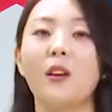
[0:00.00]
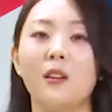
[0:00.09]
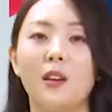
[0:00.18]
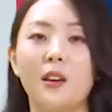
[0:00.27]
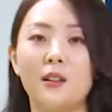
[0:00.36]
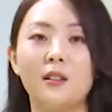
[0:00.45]

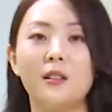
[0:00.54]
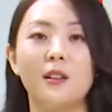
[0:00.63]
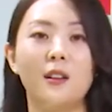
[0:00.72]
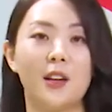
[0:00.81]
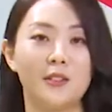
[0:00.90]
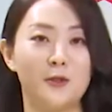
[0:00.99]
얘기를
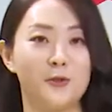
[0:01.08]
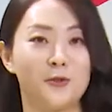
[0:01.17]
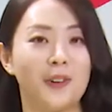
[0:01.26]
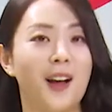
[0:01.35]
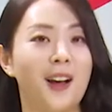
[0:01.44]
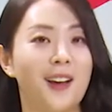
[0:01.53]
하실
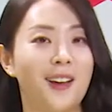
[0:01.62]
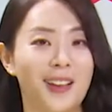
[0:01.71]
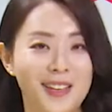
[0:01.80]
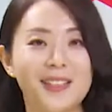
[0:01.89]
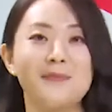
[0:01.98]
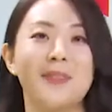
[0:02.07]
수가
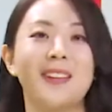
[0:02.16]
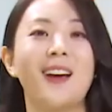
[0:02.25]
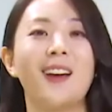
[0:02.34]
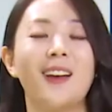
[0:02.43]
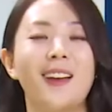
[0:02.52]
있습니다.